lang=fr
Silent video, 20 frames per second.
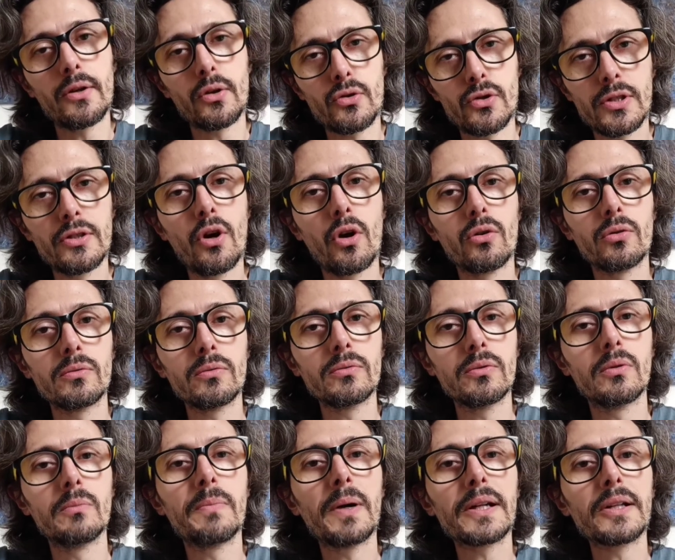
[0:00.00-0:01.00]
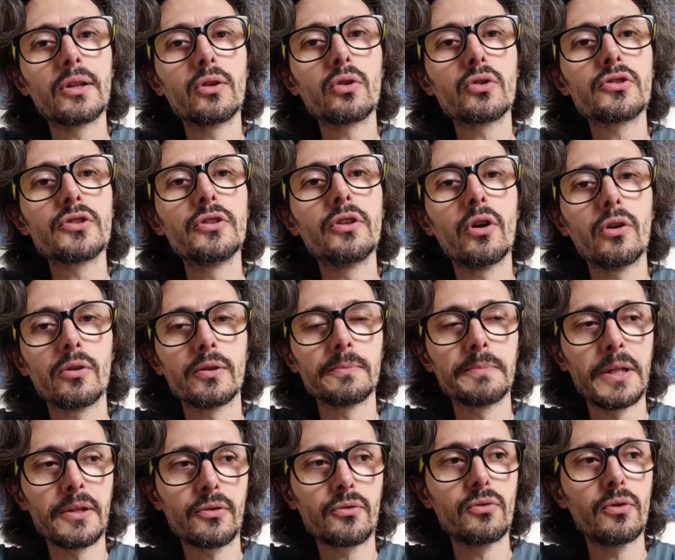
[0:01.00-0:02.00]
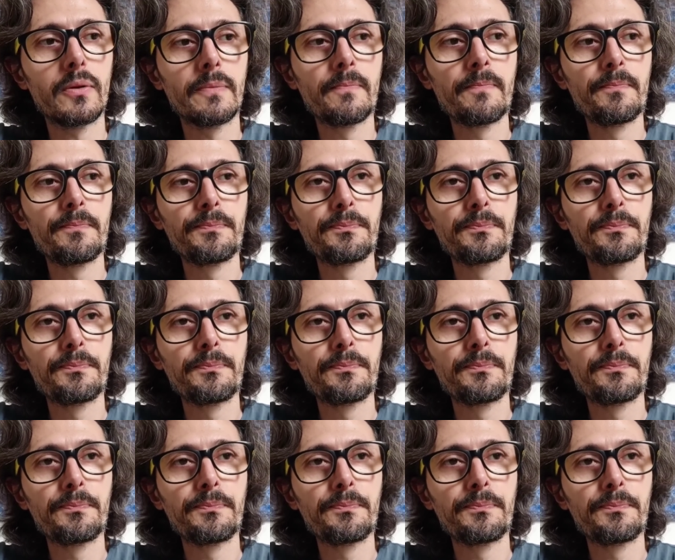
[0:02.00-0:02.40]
Occident. On parle de l'Occident, hein, bien sûr.